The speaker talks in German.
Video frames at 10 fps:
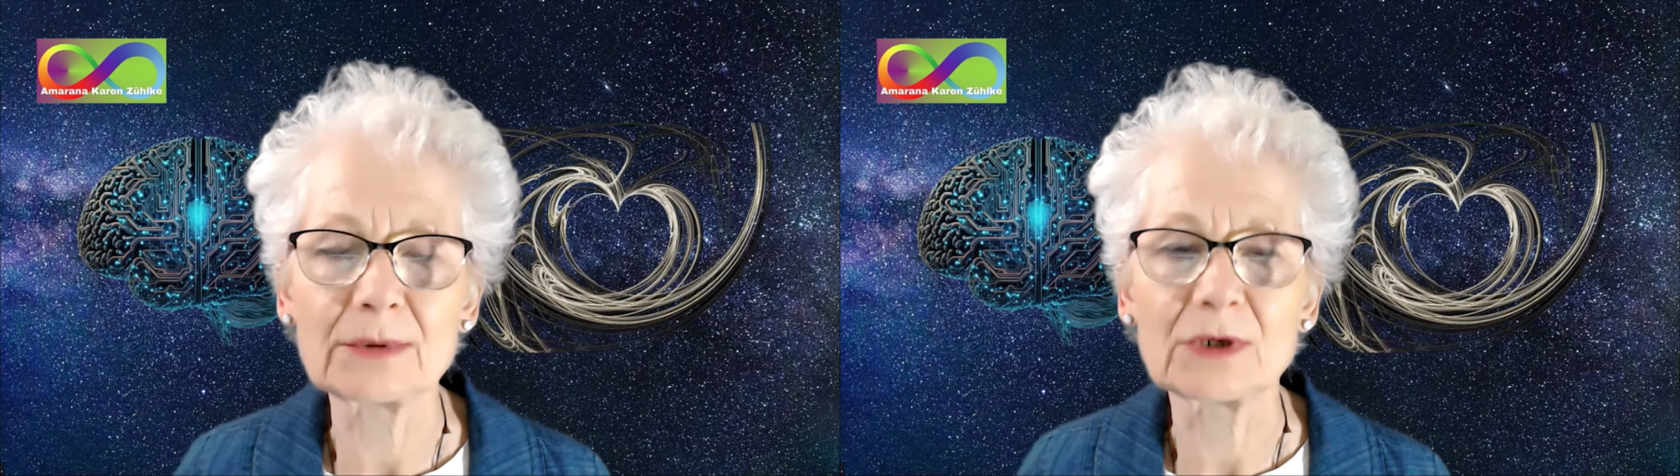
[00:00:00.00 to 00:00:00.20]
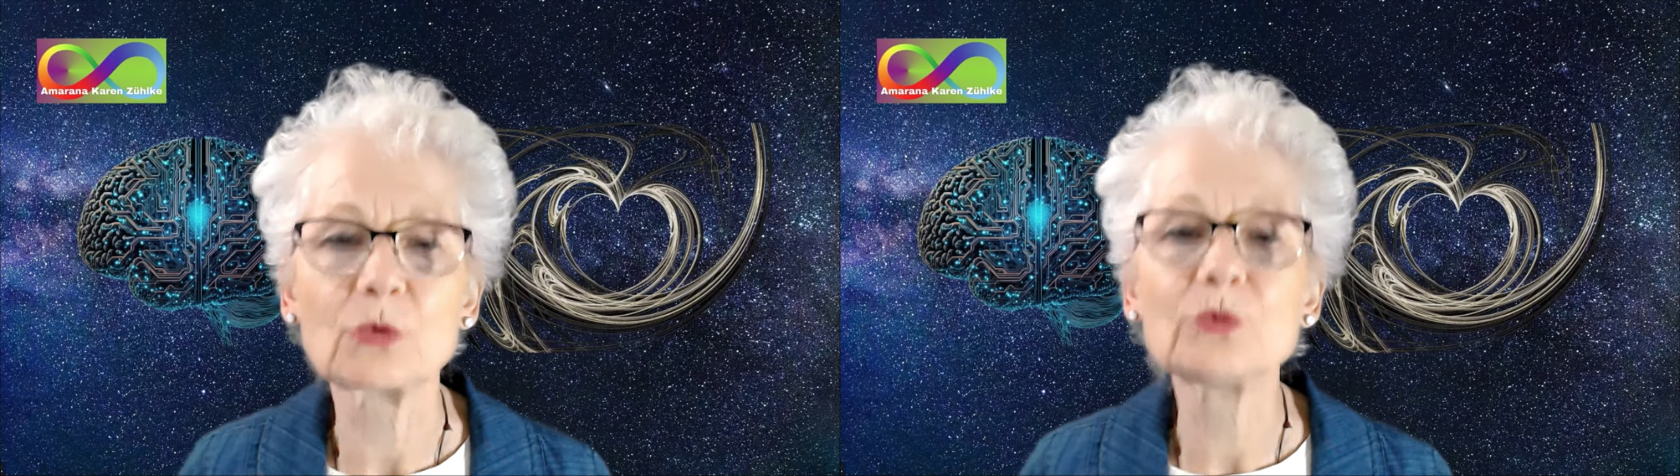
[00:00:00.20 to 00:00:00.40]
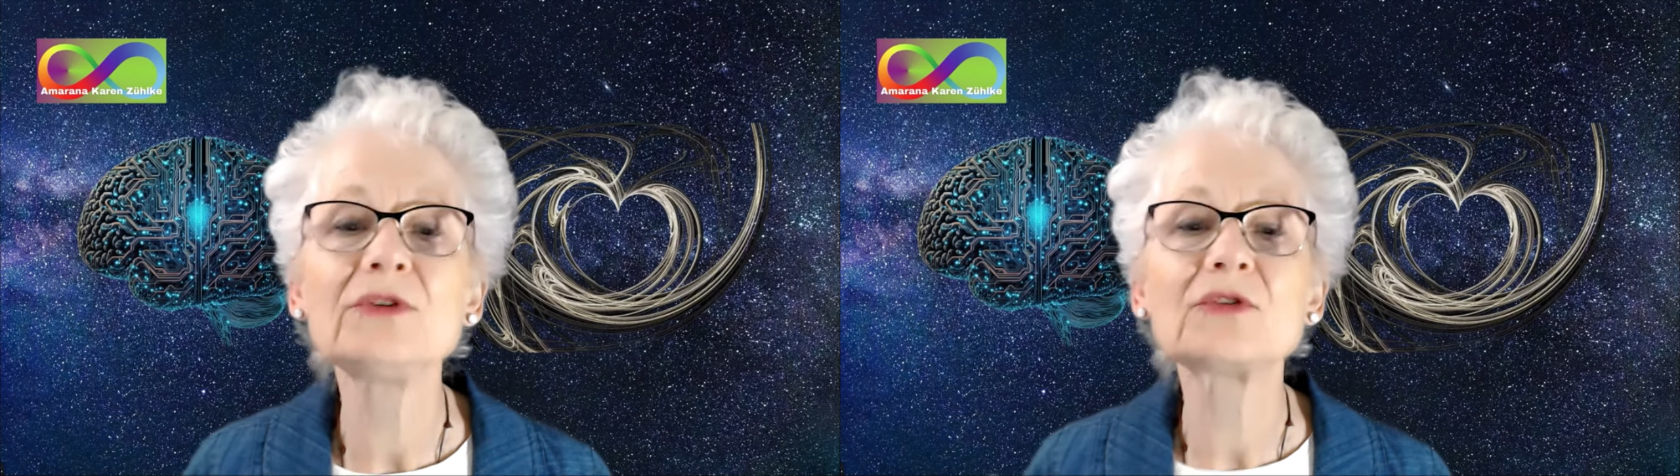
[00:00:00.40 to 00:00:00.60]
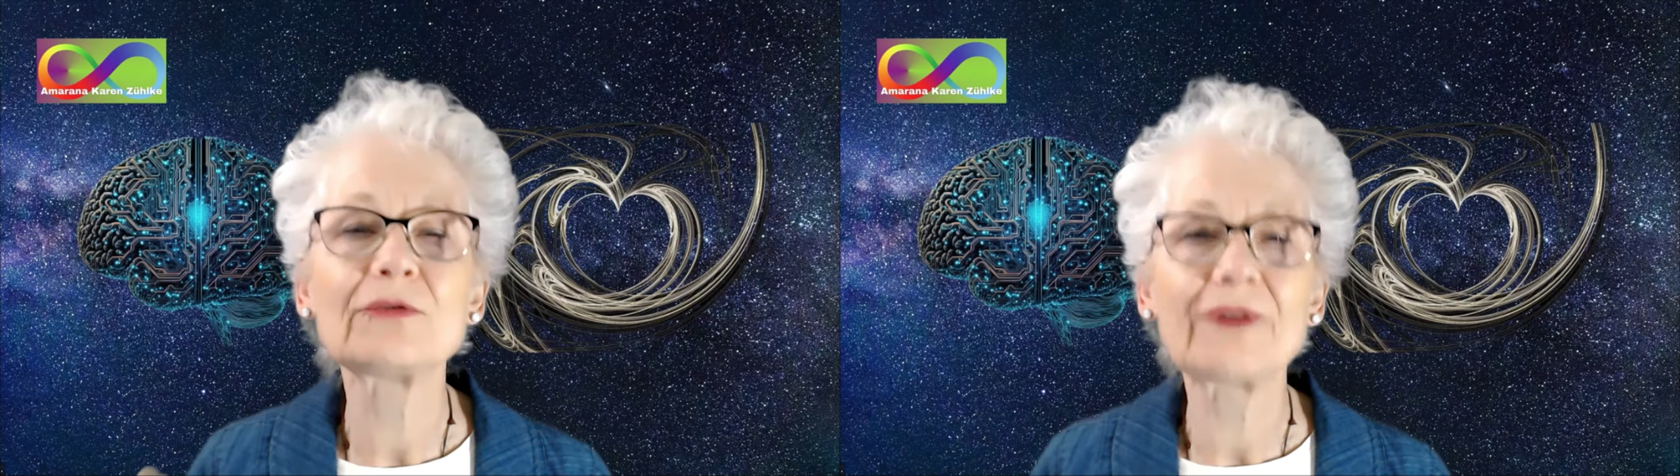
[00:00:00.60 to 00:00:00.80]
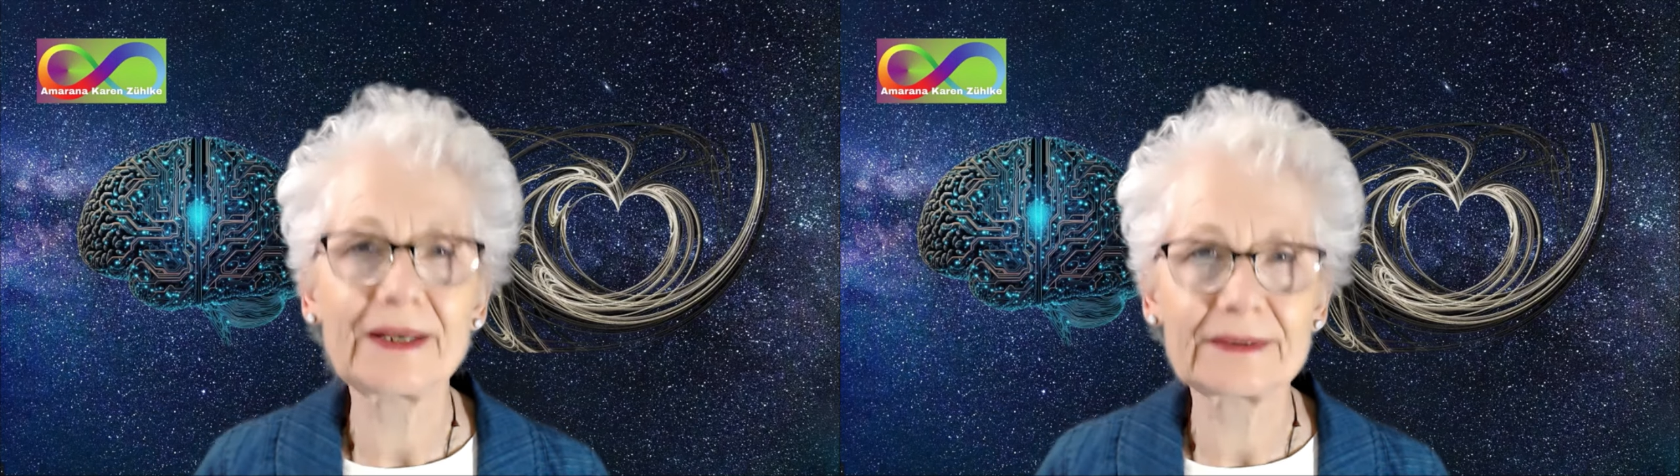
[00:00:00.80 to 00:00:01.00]
habe
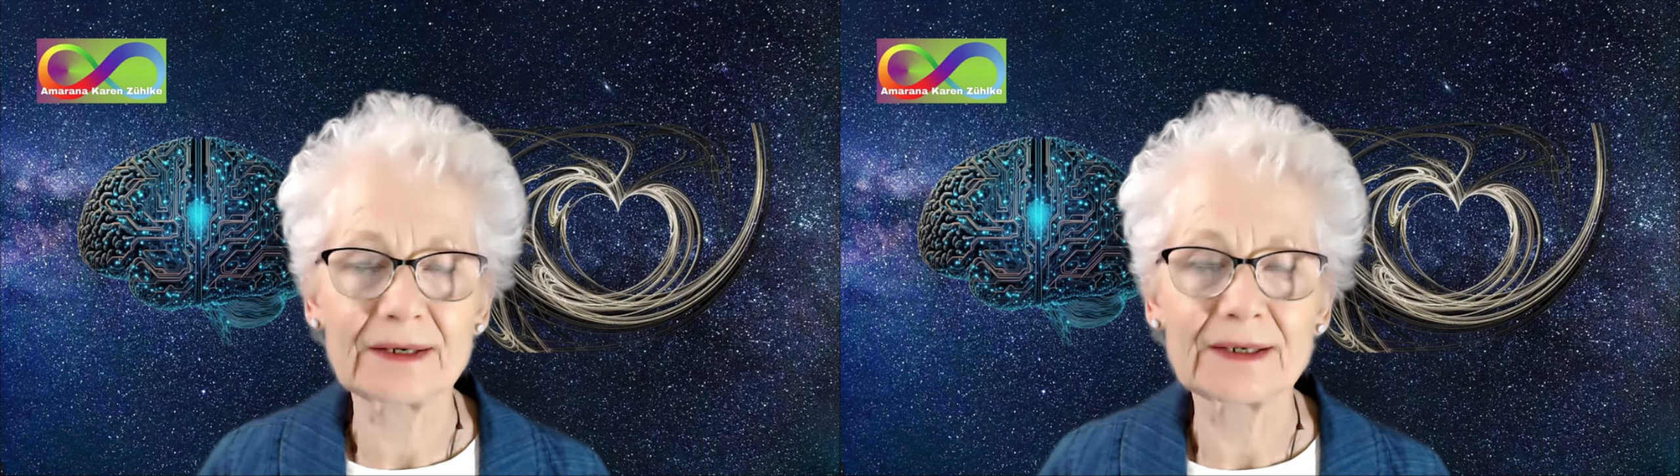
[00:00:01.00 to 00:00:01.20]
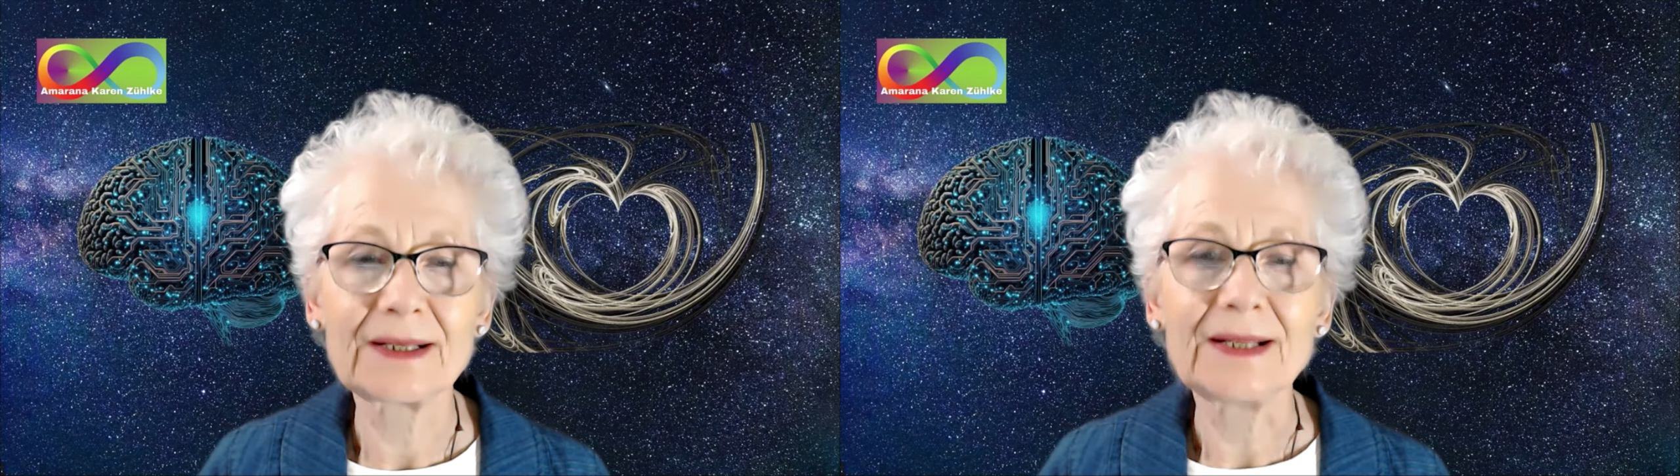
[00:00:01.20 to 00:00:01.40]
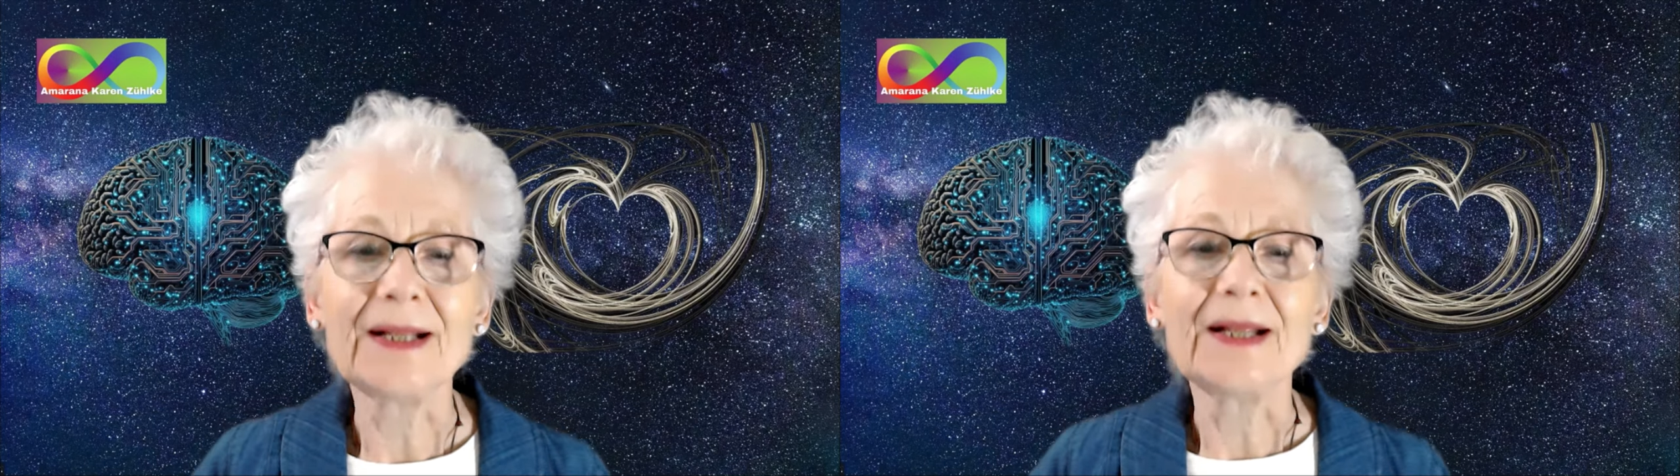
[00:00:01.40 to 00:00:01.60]
und so weiter.